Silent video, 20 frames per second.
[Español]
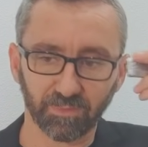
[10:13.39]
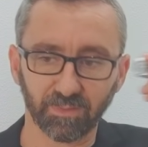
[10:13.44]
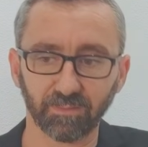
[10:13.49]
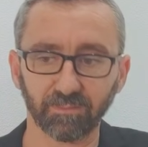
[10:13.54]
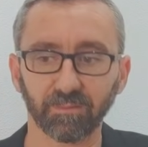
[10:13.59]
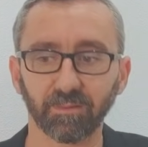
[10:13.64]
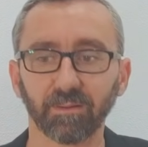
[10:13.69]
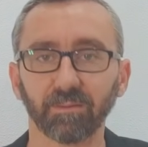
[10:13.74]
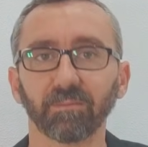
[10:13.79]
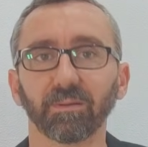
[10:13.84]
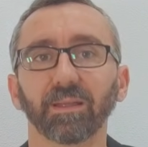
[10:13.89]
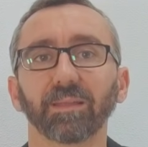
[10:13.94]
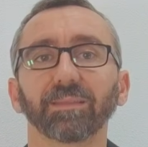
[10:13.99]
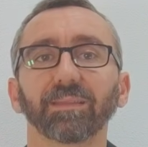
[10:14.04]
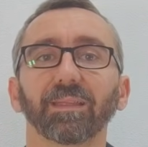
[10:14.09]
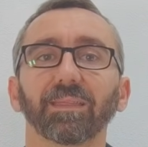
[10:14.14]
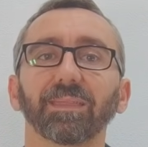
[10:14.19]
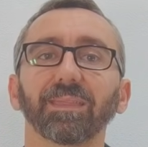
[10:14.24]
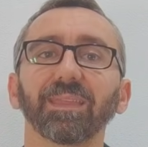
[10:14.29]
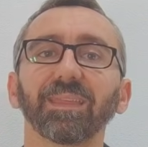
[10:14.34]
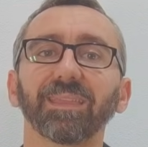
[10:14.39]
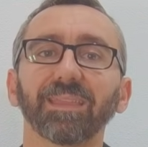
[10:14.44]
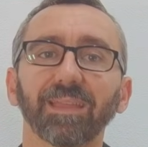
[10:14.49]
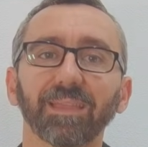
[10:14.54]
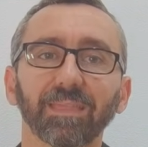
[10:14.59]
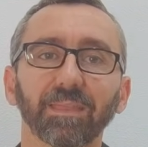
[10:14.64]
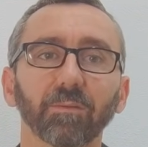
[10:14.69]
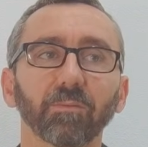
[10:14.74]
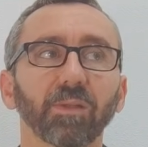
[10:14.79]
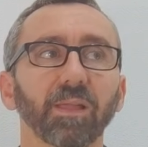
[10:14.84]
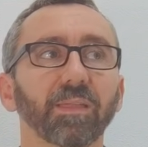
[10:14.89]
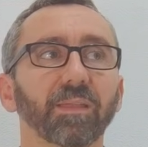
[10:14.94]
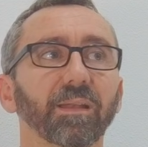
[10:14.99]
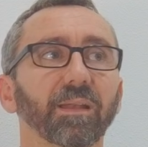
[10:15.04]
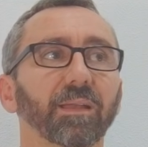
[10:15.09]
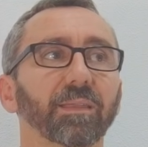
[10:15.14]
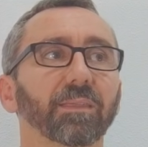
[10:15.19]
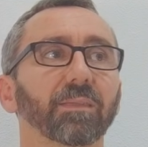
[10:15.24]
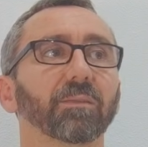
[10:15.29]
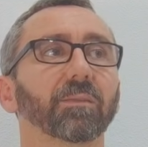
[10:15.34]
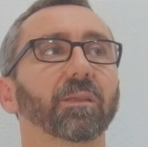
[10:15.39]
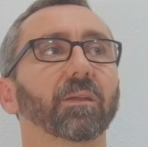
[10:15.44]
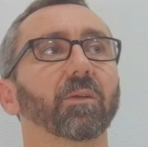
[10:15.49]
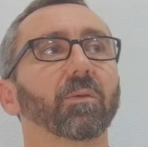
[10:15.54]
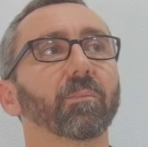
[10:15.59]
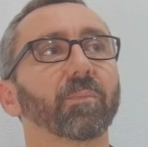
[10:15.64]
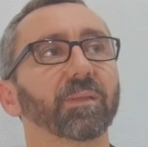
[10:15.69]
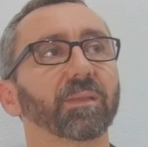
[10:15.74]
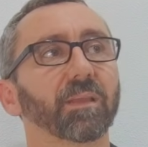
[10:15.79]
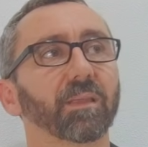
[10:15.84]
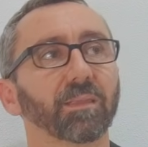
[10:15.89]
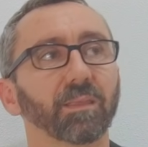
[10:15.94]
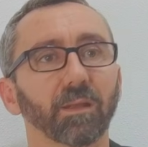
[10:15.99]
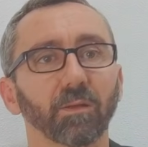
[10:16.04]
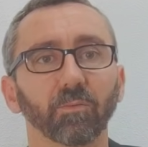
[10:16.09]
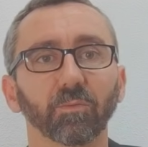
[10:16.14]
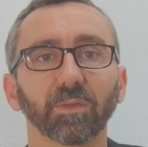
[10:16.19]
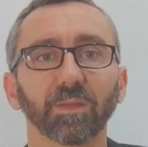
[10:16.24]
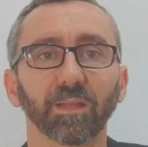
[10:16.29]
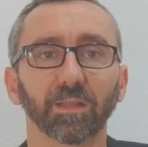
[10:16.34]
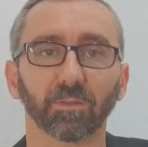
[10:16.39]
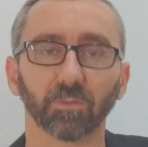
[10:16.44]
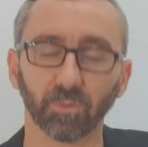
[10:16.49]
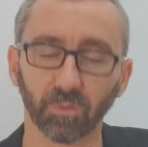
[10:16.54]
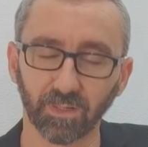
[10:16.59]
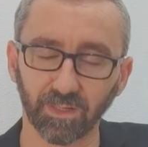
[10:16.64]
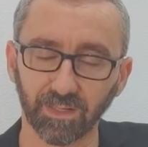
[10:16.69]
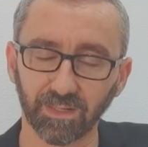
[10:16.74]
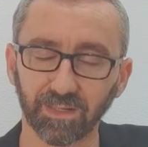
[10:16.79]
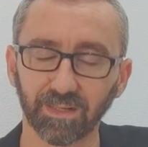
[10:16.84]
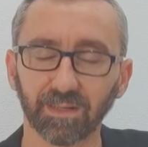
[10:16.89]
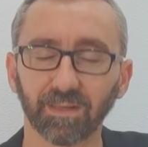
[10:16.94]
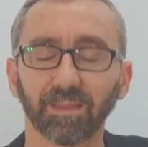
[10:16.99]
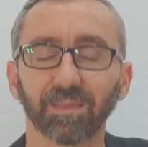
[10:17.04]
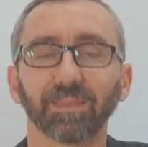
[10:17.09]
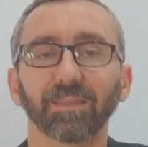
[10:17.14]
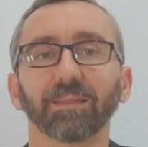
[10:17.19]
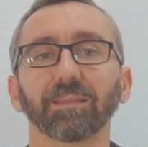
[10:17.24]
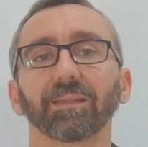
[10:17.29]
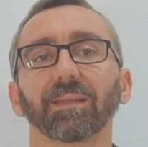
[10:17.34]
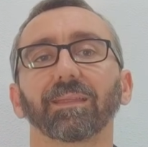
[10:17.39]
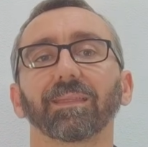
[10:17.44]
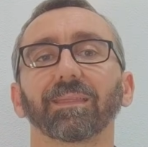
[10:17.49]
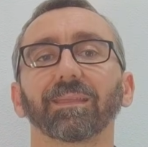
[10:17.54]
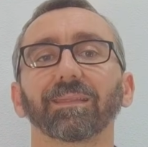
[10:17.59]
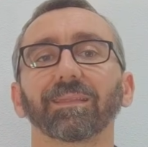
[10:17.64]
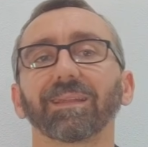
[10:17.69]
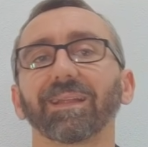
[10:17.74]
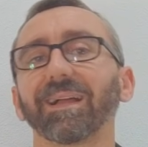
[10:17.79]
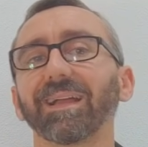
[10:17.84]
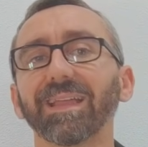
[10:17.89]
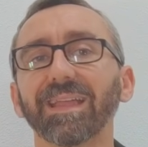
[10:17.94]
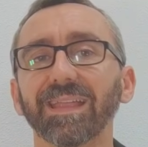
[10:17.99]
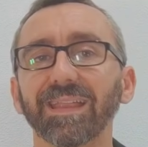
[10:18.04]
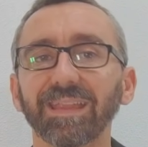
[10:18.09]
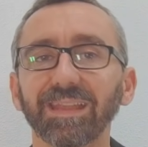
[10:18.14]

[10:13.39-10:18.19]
bla, bla, bla, decide hacer una delegación de competencia en un director general, etcétera, etcétera,